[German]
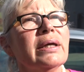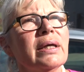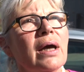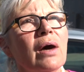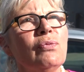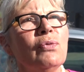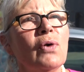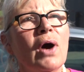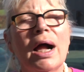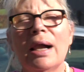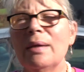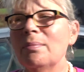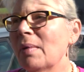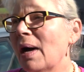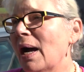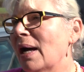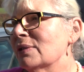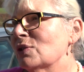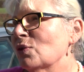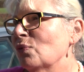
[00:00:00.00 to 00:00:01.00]
Ja, vor allem,
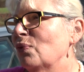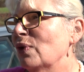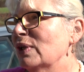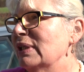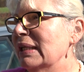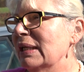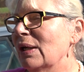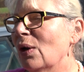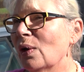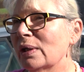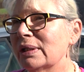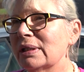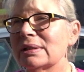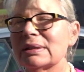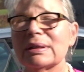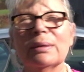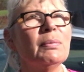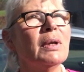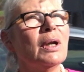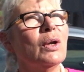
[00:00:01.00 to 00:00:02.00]
also für die Leute, es
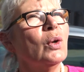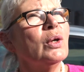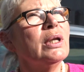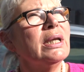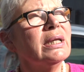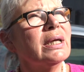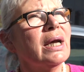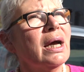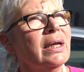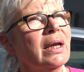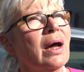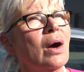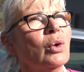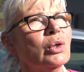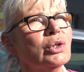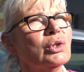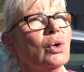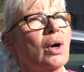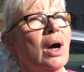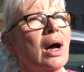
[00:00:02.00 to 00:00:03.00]
gibt ja Leute, die kein
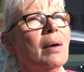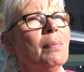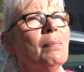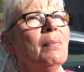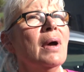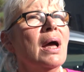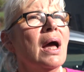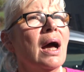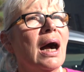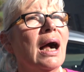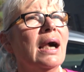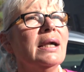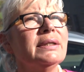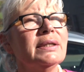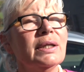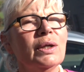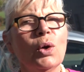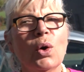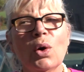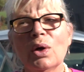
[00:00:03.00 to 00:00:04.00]
Auto haben,
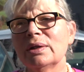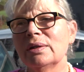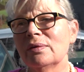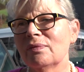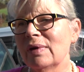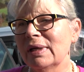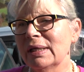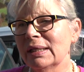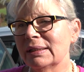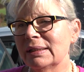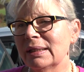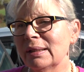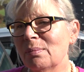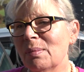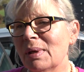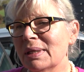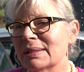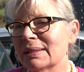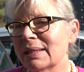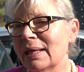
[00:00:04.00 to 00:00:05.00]
alte Leute, wenn ich die
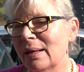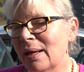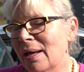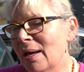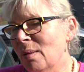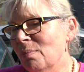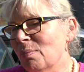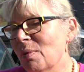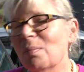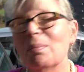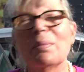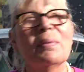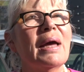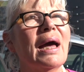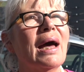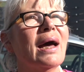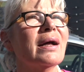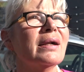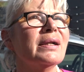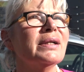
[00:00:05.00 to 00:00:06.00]
immer sehe mit einem
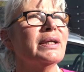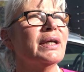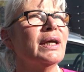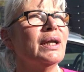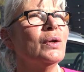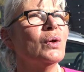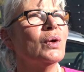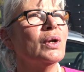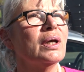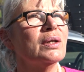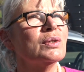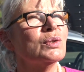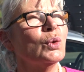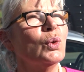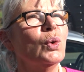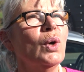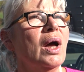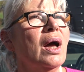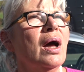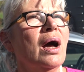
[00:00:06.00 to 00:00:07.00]
Kerlchen oder
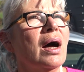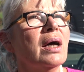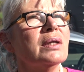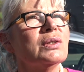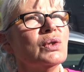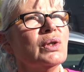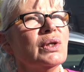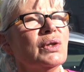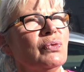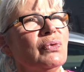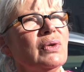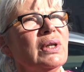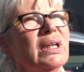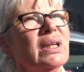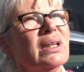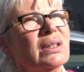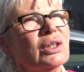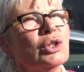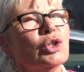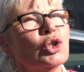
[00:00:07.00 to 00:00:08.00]
so. Also ich
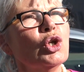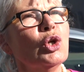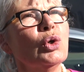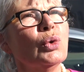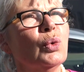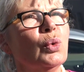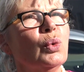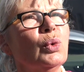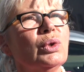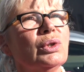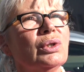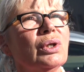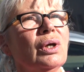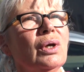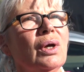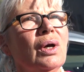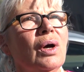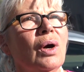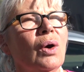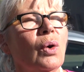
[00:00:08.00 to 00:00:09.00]
finde das schon gut.
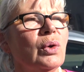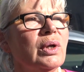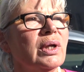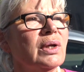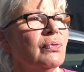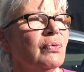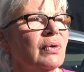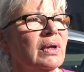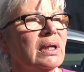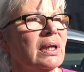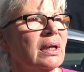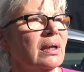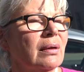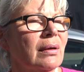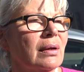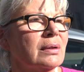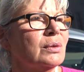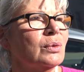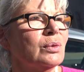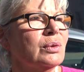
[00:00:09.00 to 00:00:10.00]
Und ich finde,
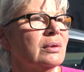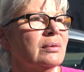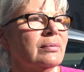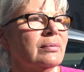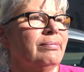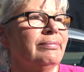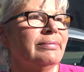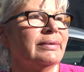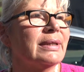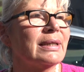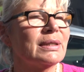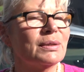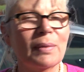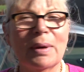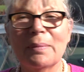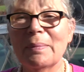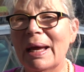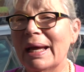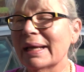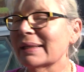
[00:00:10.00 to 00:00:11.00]
also, dass man
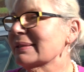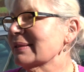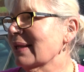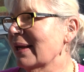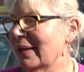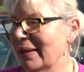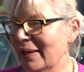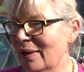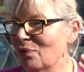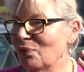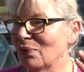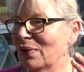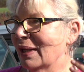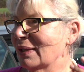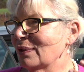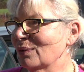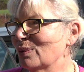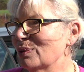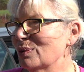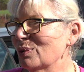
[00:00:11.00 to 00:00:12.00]
immer extra
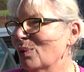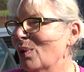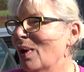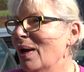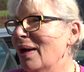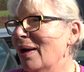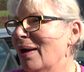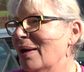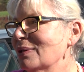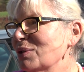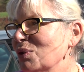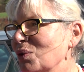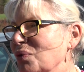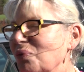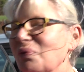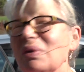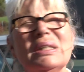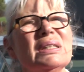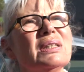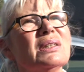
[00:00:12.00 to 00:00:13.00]
herfährt und so, also ich
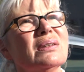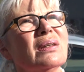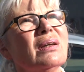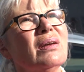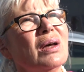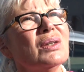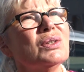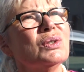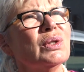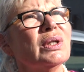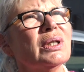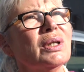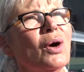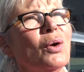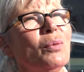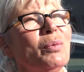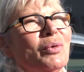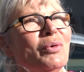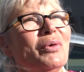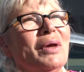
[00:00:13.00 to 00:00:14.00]
finde es, also ich
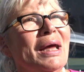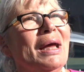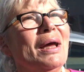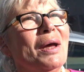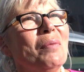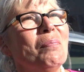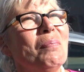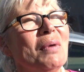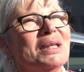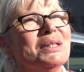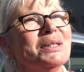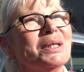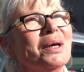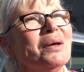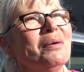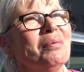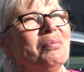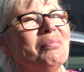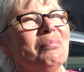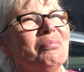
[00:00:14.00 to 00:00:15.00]
glaube,
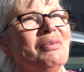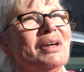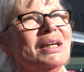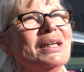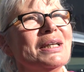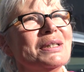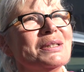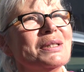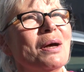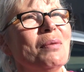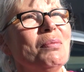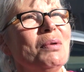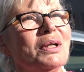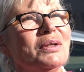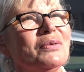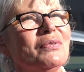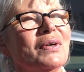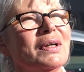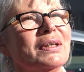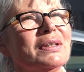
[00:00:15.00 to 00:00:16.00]
besser, wenn
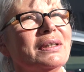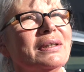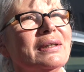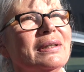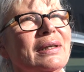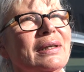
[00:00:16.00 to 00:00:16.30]
gesammelt wird.